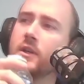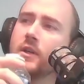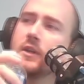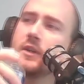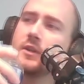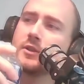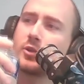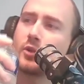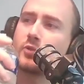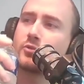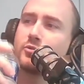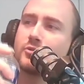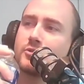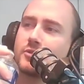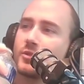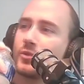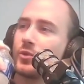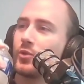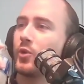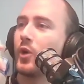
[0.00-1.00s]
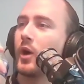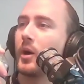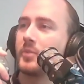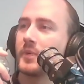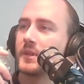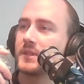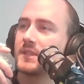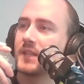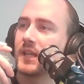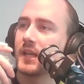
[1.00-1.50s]
30 août, on n'aura
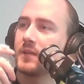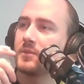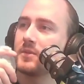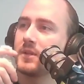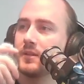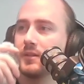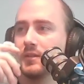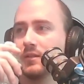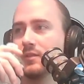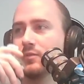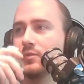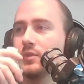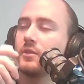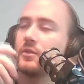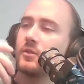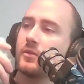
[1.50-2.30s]
pas tiré, mais. 30 août.